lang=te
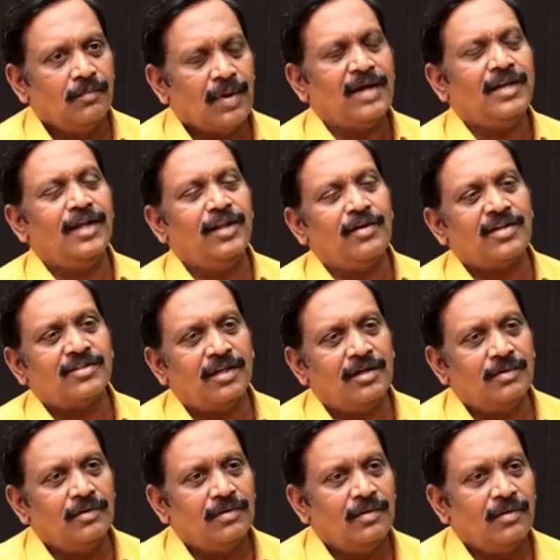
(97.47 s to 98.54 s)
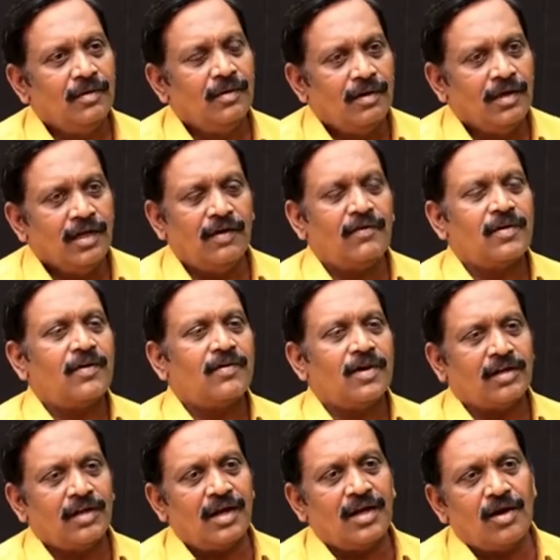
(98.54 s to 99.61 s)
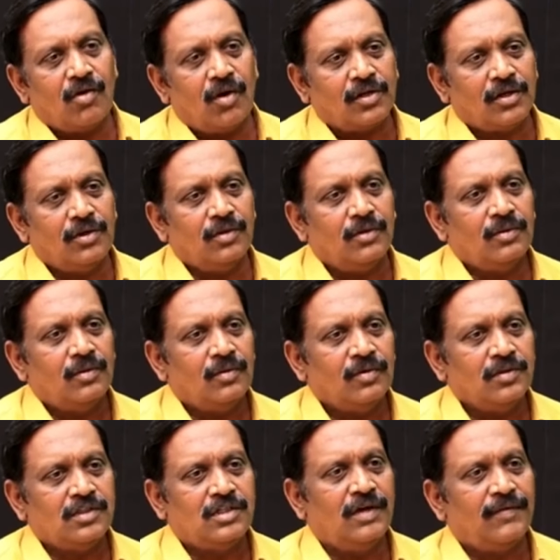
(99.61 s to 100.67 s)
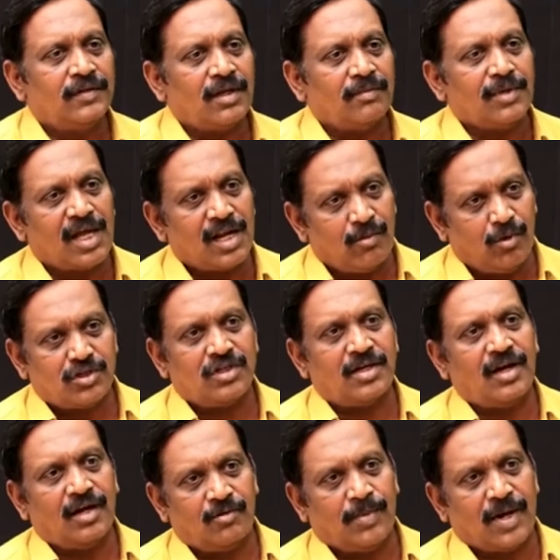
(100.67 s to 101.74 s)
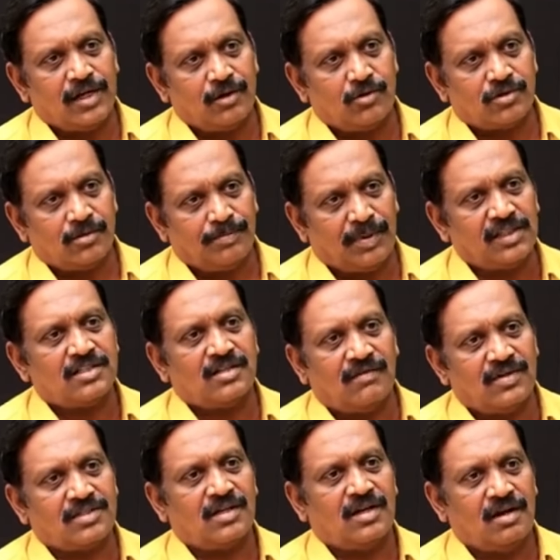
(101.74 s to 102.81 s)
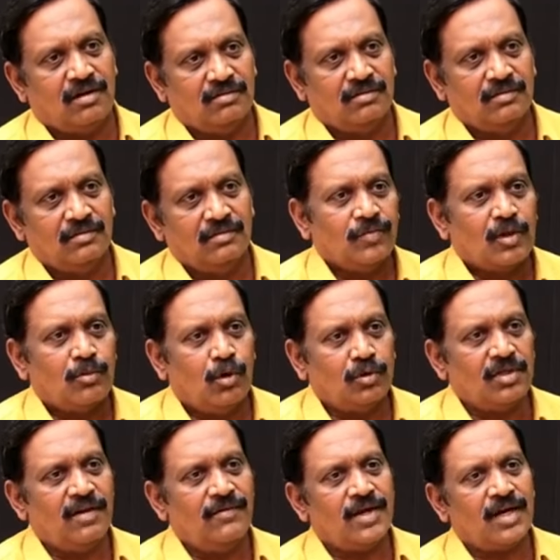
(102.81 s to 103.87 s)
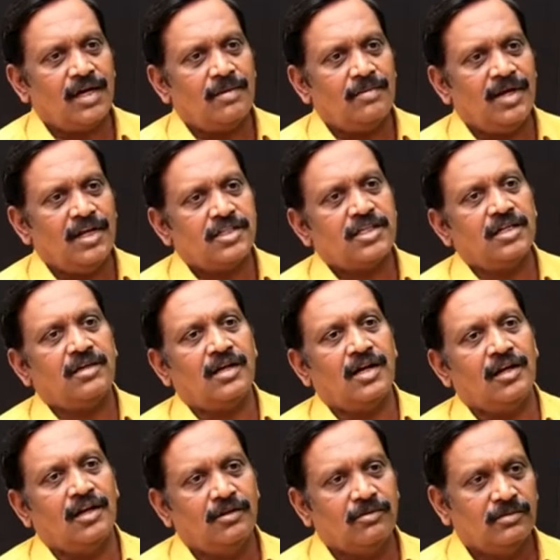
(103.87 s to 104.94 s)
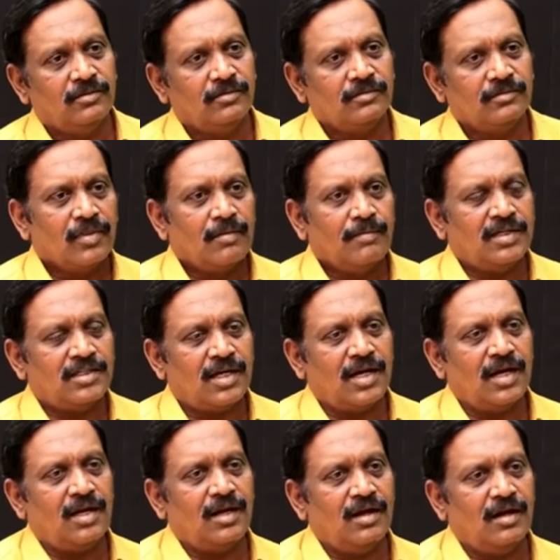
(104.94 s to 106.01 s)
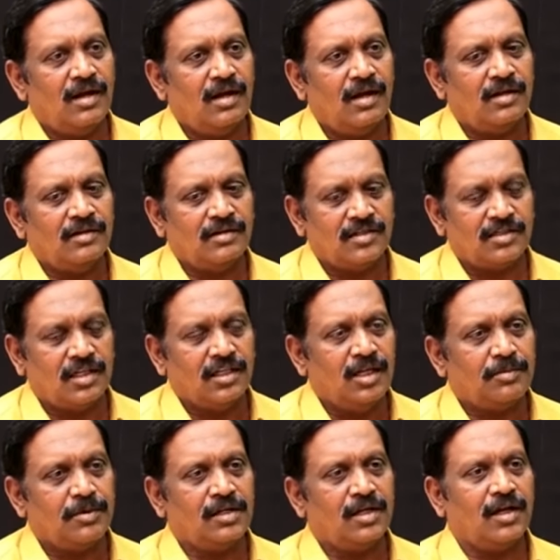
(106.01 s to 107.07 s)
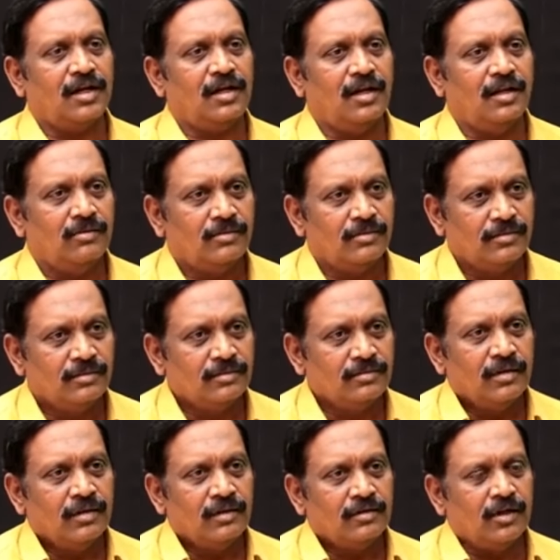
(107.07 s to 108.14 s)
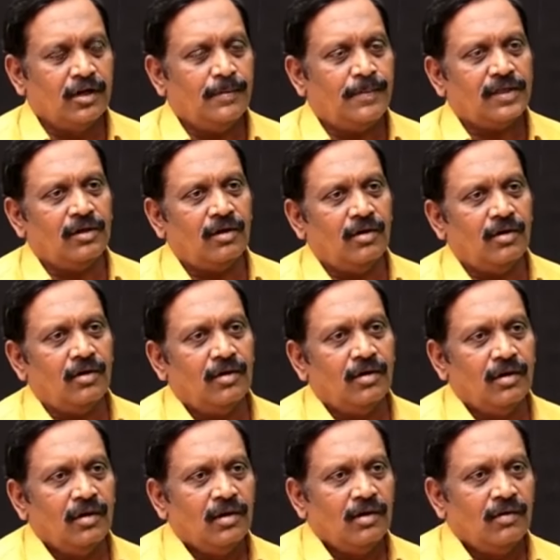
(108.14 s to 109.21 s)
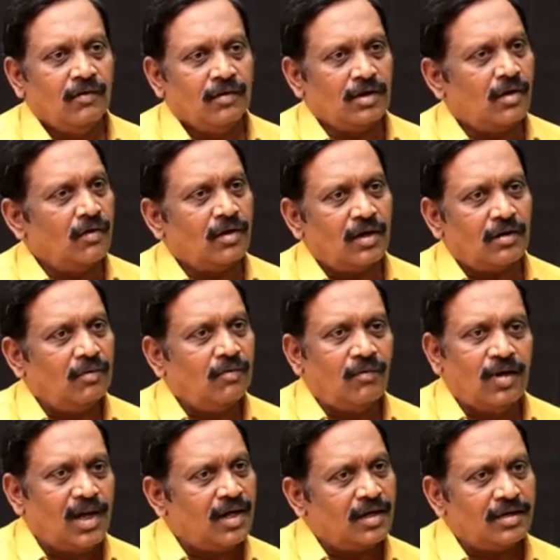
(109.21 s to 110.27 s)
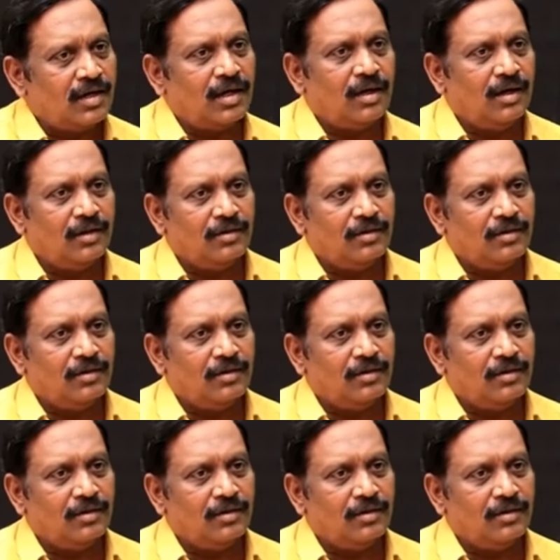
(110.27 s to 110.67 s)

పార్టీ ఎందుకు అసలు ఎవరెవరికి టికెట్ ఎగ్గొట్టిండు జీవితం దారబోసిన ఆయన పార్టీ కోసం పది సంవత్సరాలు పోతిన వెంకట మహేష్కి టికెట్ లేదు పంచకర్ల సందీప్కి టికెట్ లేదు తిరుపతిలో ఇద్దరు ఉంటారు వాళ్ళకి టికెట్